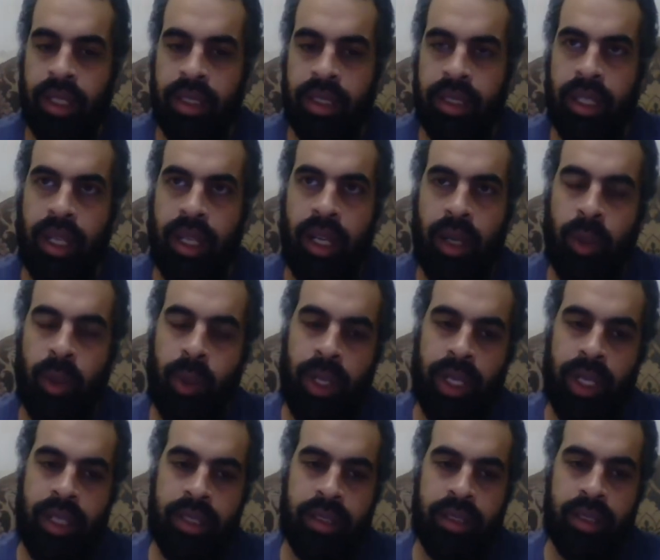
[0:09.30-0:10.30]
ده هو
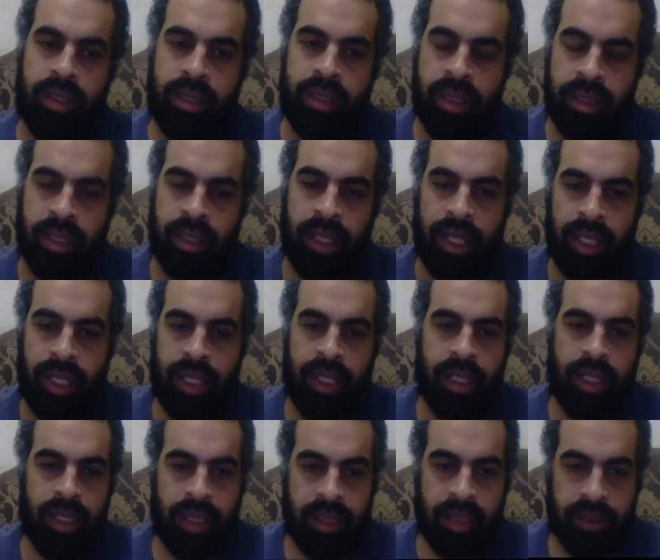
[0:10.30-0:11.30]
اللي هيقدر يسيطر على
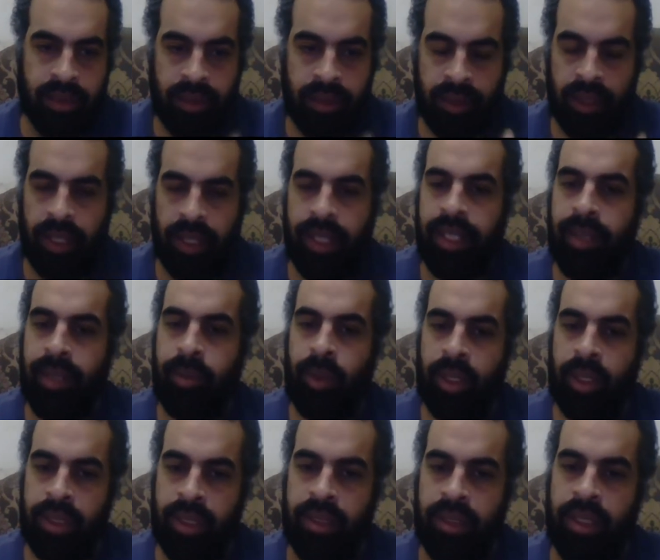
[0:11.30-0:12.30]
اقتصاد العالم
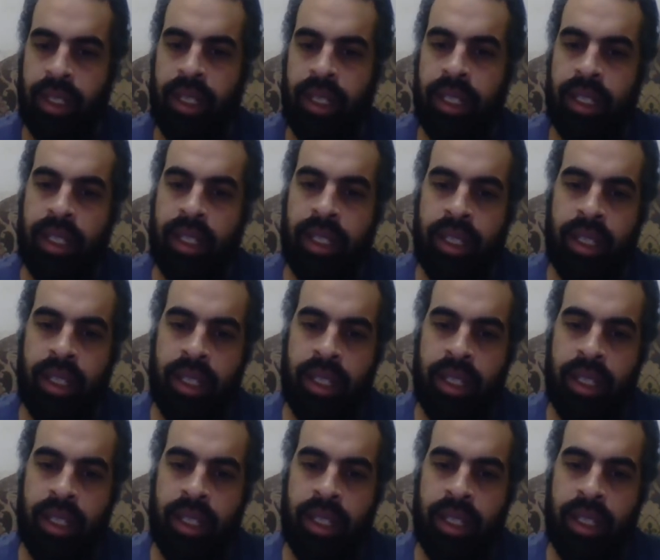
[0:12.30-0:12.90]
وهيسيطر على